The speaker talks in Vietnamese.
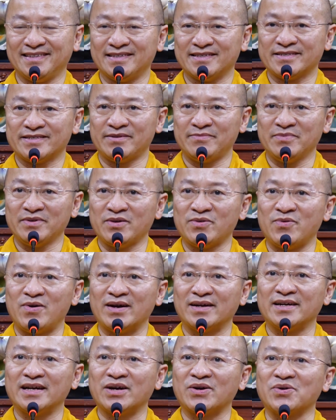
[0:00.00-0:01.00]
sống cái
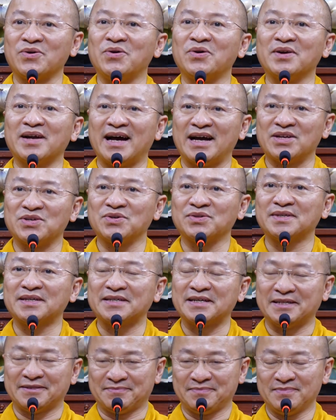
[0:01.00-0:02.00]
quãng đời còn lại cho tích cực.